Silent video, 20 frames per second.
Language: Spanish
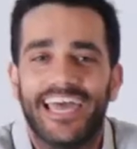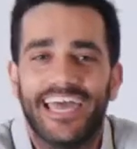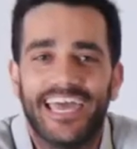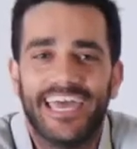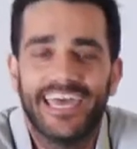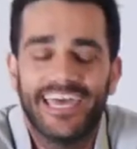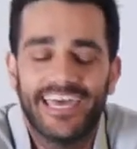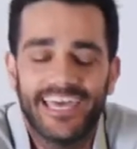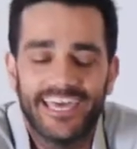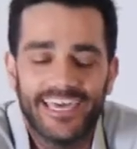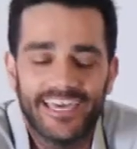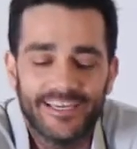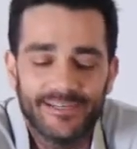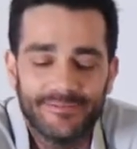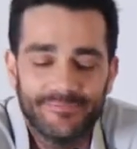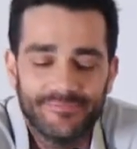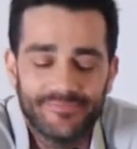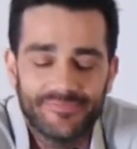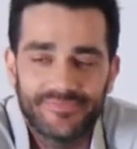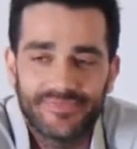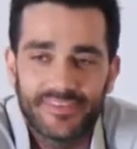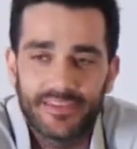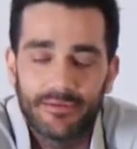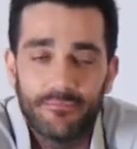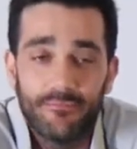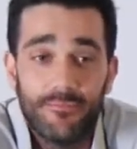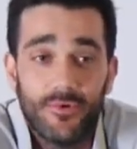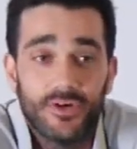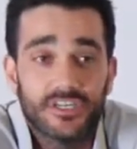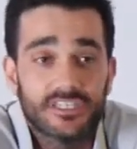eh,
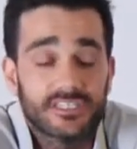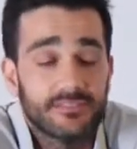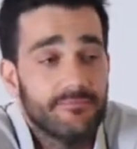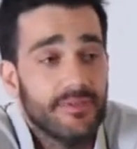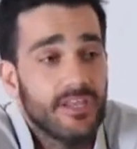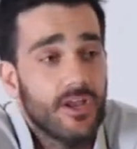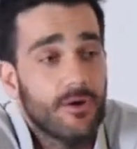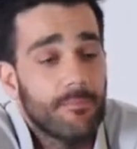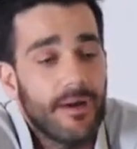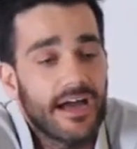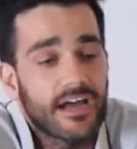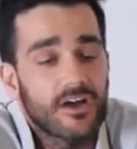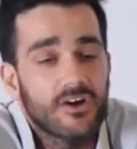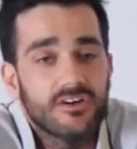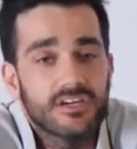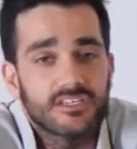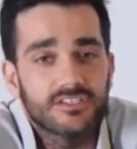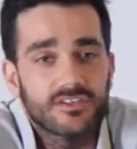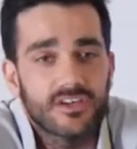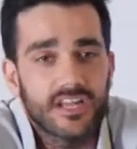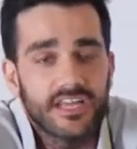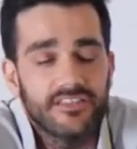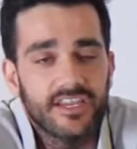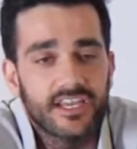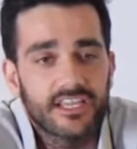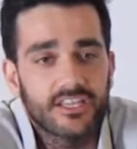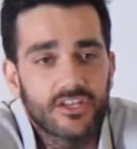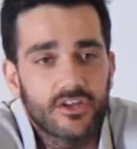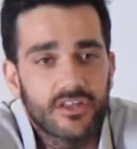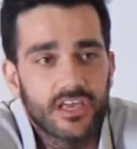pues vino Paco, que es un gran
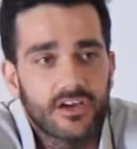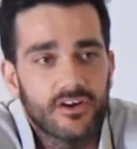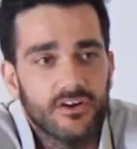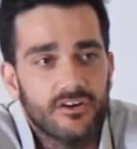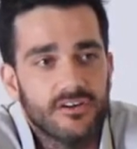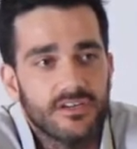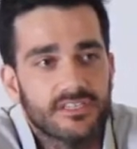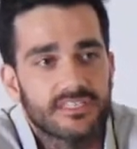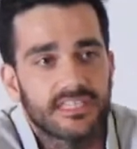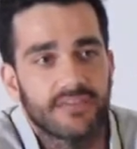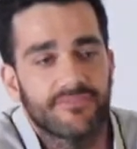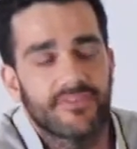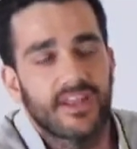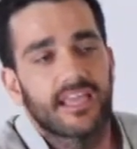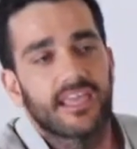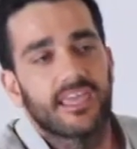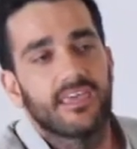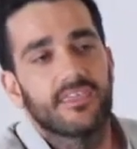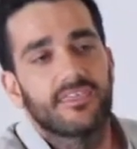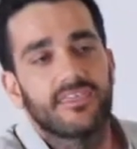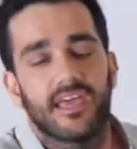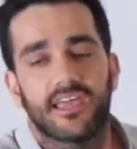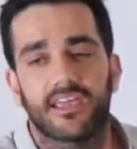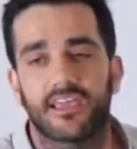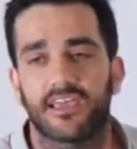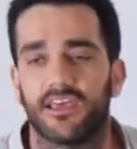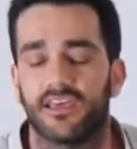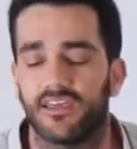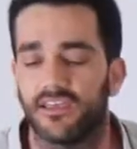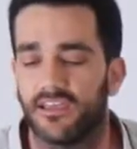director, y dijo, esta franquicia hay
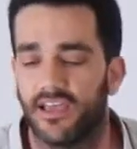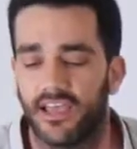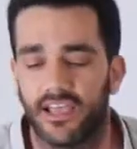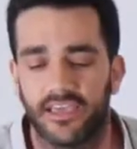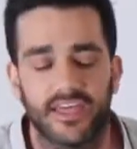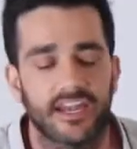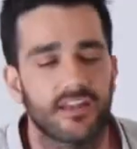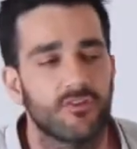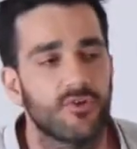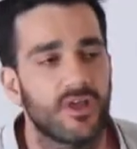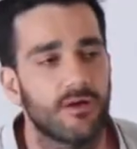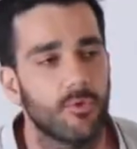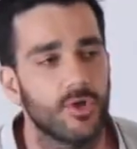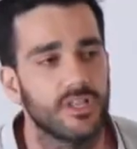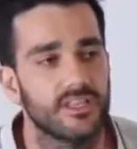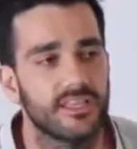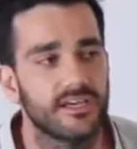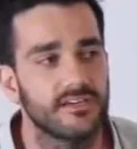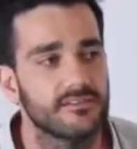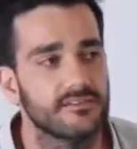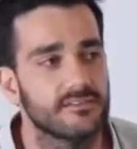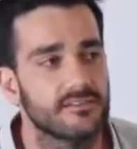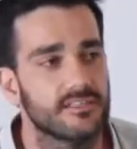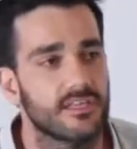que, hay que darle una vuelta.